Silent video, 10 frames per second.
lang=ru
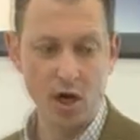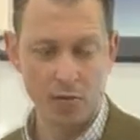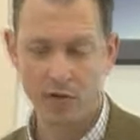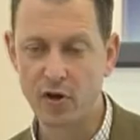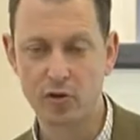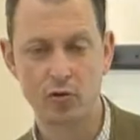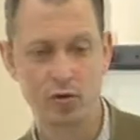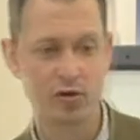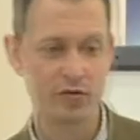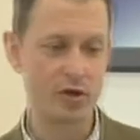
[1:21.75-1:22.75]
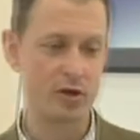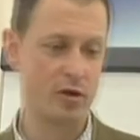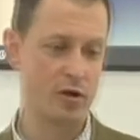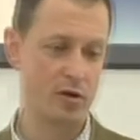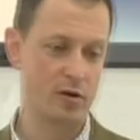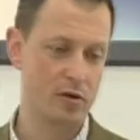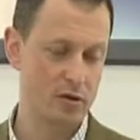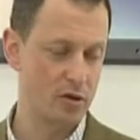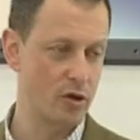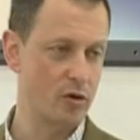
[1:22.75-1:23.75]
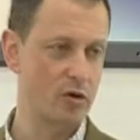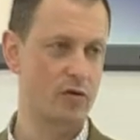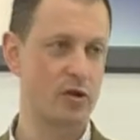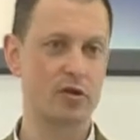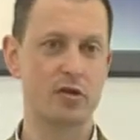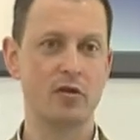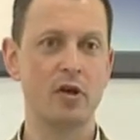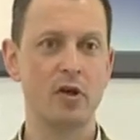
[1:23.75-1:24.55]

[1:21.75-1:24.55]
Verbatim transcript: По факту, уж извините, да, цитируя Жванецкого,